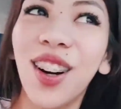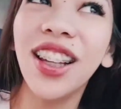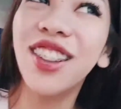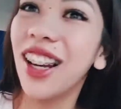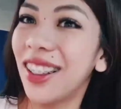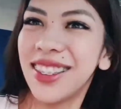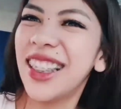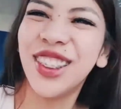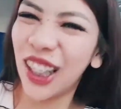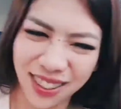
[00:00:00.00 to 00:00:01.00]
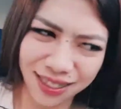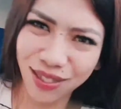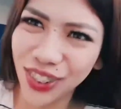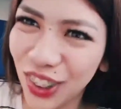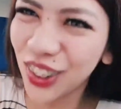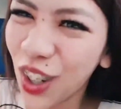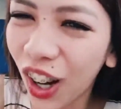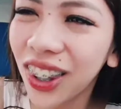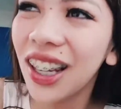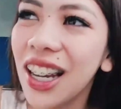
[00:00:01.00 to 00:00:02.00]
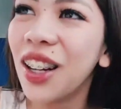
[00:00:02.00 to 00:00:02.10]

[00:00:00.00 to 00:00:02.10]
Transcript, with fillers: kung ano lang nandyan, yun yun